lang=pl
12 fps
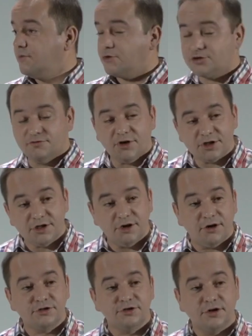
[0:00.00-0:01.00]
może właśnie
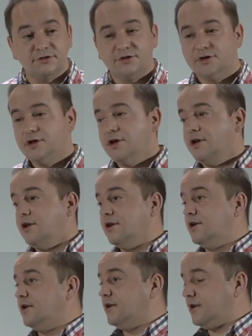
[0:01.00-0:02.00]
odciąć
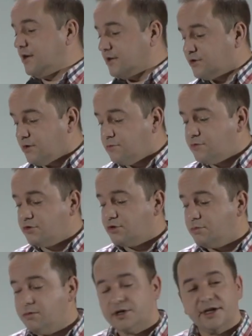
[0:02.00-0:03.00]
e, tą
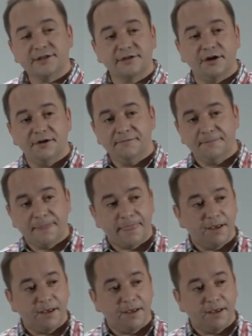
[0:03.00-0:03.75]
grubą kreską,